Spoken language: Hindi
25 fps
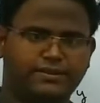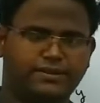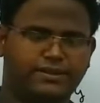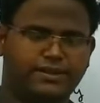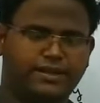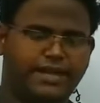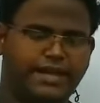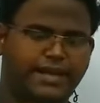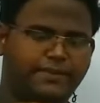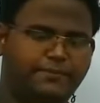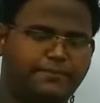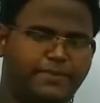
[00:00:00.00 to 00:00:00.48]
था
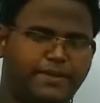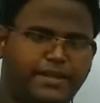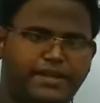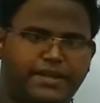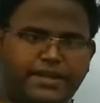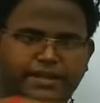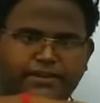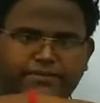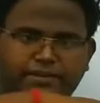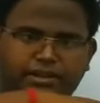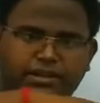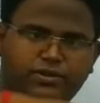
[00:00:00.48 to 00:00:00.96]

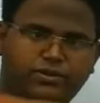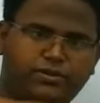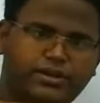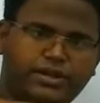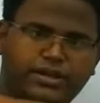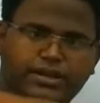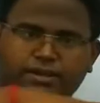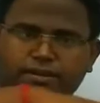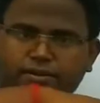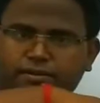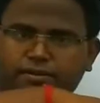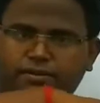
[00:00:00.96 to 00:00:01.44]
एक प्लेन ये
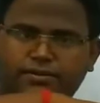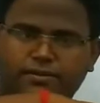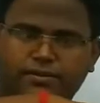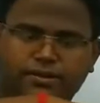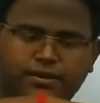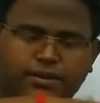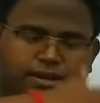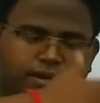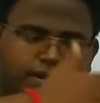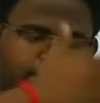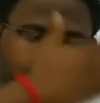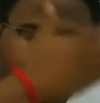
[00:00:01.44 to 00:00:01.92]
वाला हो गया
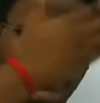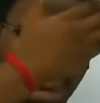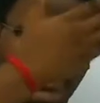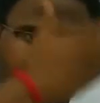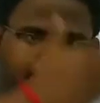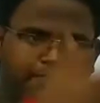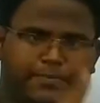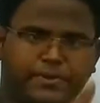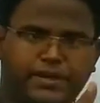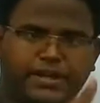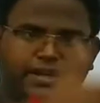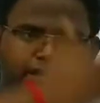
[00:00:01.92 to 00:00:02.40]

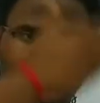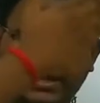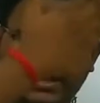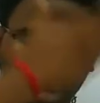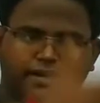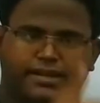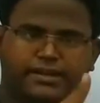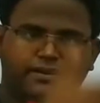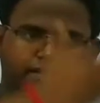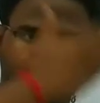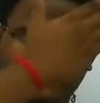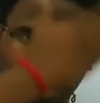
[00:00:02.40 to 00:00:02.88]
एक
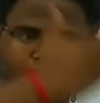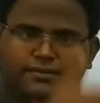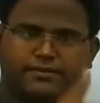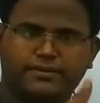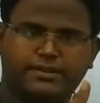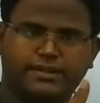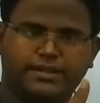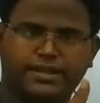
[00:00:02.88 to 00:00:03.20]
प्लेन ये